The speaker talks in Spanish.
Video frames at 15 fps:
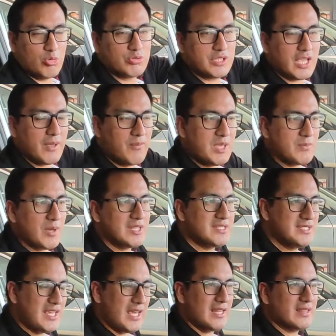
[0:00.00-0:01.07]
Ustedes mismas
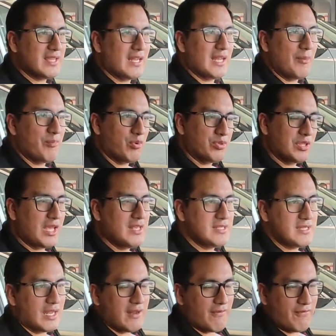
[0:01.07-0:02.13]
sientan la
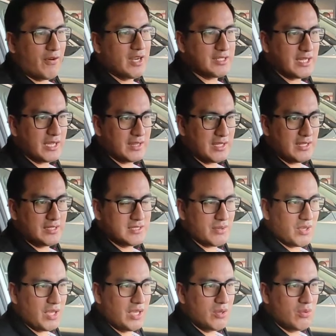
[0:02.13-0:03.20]
potencia, la fuerza que tiene
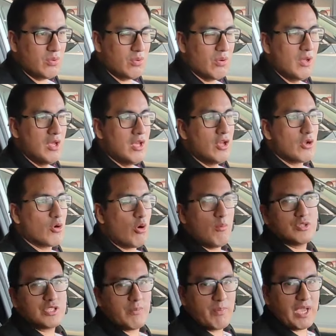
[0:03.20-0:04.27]
este vehículo,
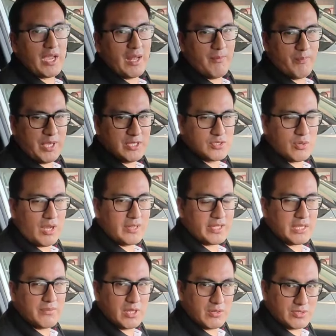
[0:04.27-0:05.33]
cómo se pega el piso a
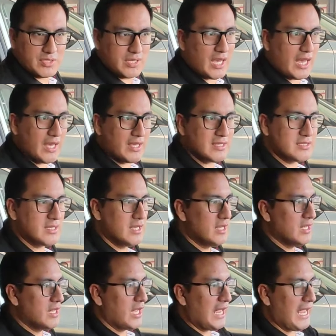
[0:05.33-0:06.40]
altas velocidades,
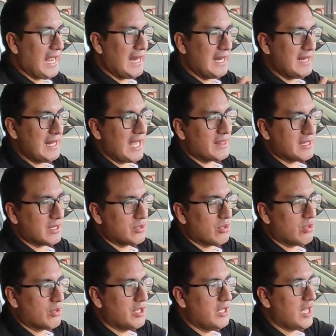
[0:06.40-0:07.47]
la
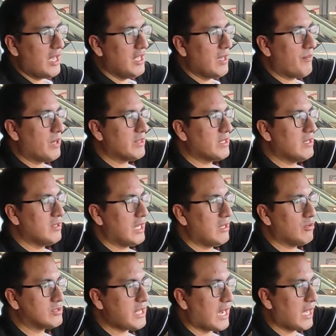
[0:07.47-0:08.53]
tecnología y aparte
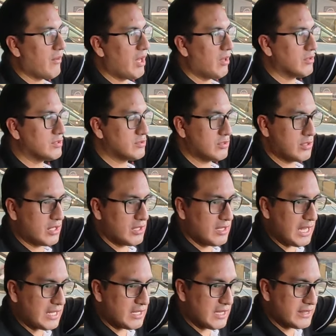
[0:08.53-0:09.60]
en los acabados.
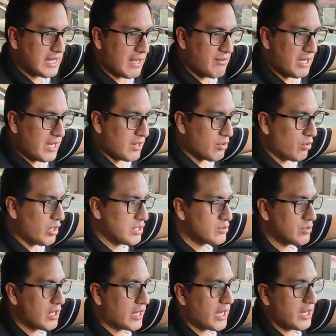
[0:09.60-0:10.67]
el tablero,
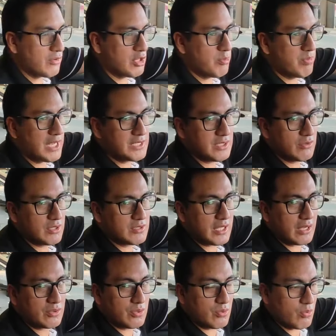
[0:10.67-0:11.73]
esto ya acá ya no es plástico, es
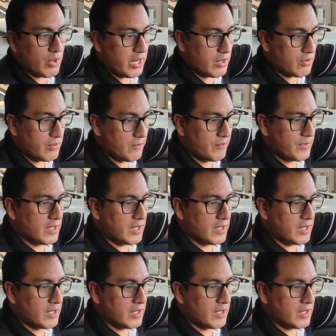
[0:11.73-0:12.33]
tacto cuero.